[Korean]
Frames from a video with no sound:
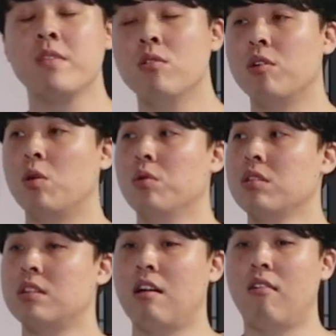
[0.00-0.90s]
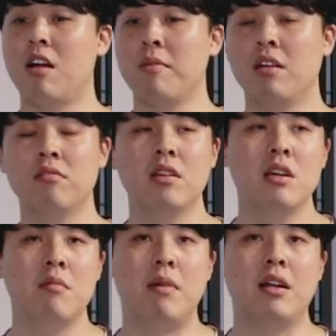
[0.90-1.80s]
우리 로스트라고 하면
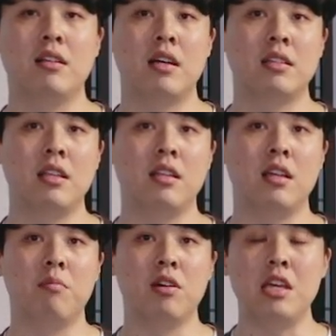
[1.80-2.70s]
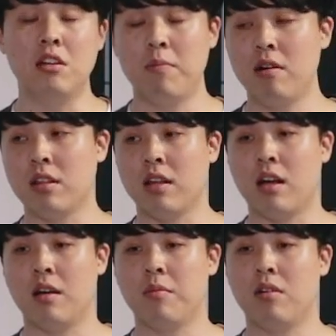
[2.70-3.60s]
많은 학생들이 뭐
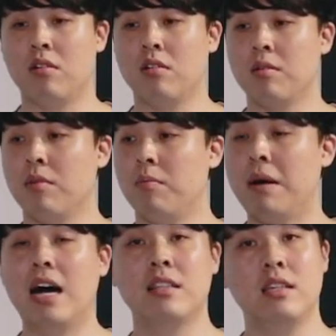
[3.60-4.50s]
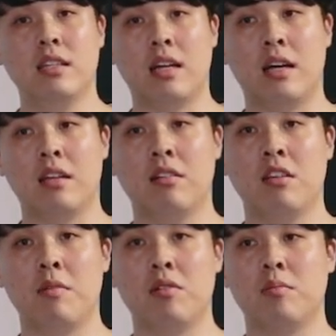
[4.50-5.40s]
잃어버리다, 뭐, 뭐 빠지다 이런
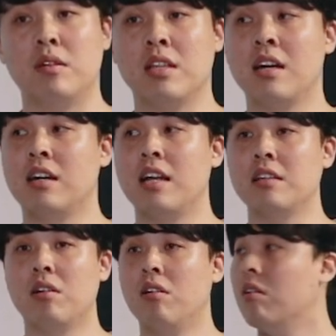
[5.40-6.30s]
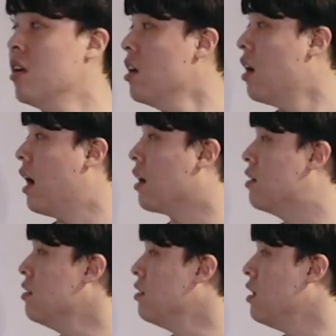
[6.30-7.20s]
의미로 뭐 생각을 해서 아
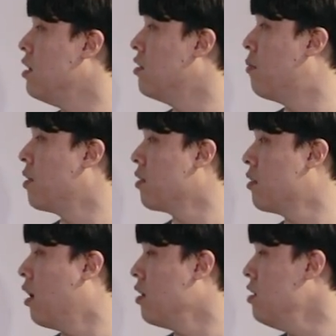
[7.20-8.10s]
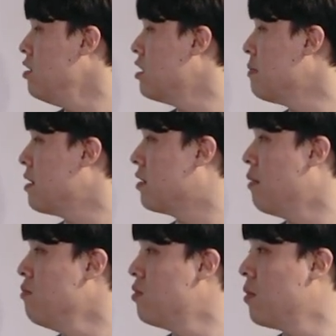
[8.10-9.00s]
그들이 잃어버렸다 20에서
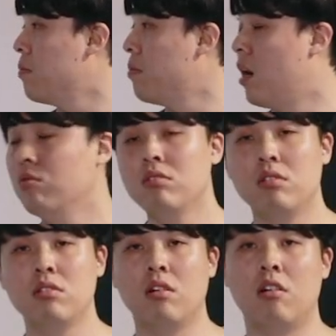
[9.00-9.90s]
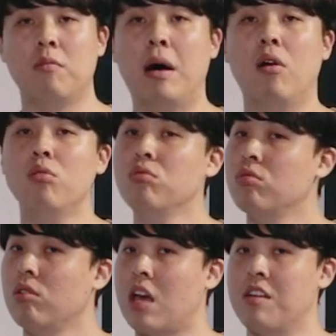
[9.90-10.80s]
30 파운드, 어
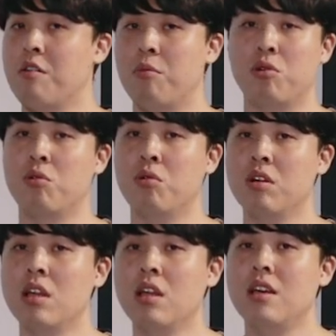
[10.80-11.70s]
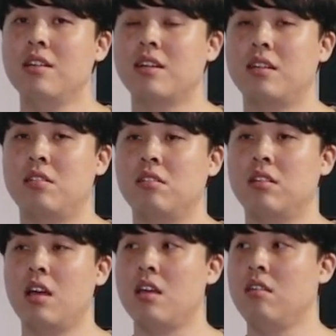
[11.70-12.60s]
파운드도 개념을 모르고 이렇게 됐을
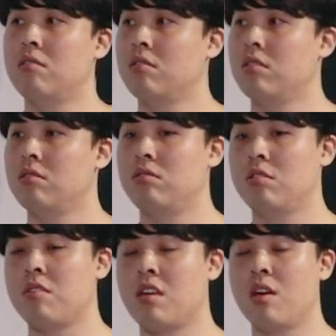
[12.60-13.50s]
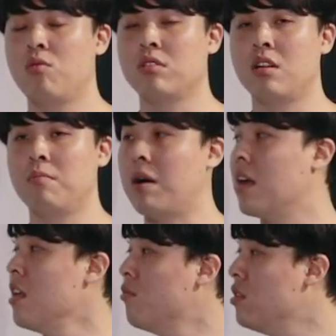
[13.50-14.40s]
때이 글에서 지금 얘기하고자 하는 바
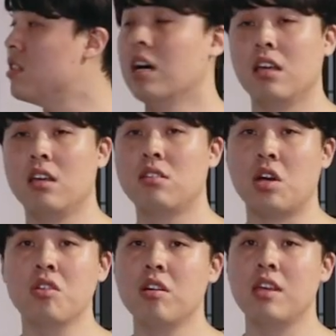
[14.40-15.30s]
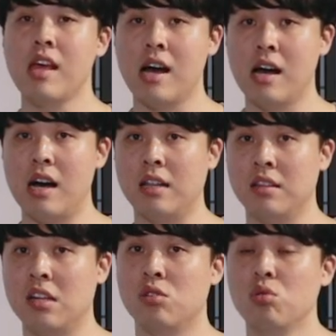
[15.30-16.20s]
이 문장이 전혀 이해가 안
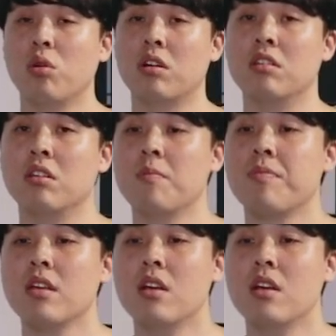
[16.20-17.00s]
될 수도 있거든요.